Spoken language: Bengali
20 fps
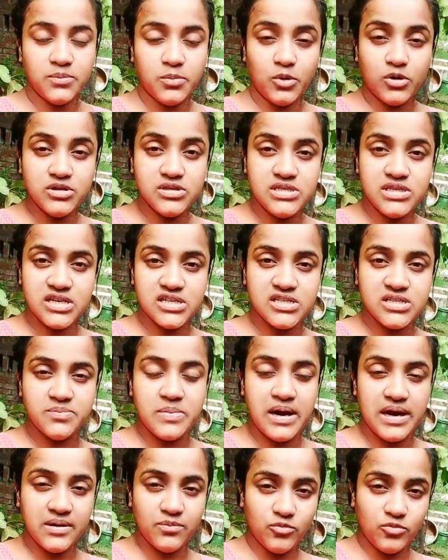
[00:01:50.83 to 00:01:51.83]
পঞ্চাশ
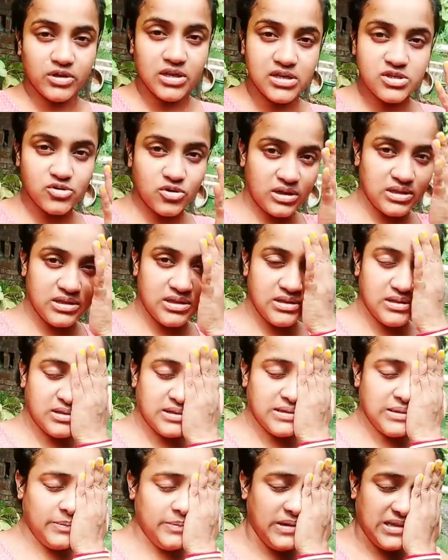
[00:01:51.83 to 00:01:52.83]
বার মুখে জল দিই
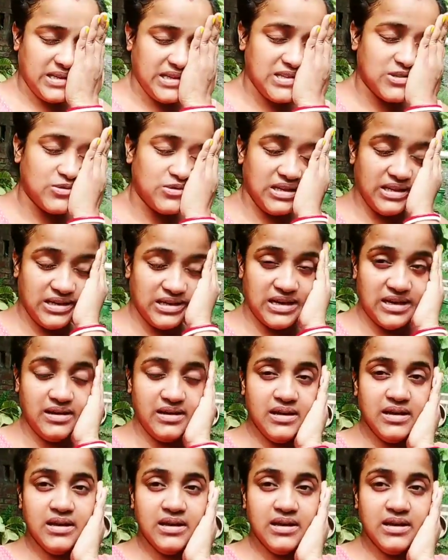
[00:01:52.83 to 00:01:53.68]
এমনি কিছু দিই না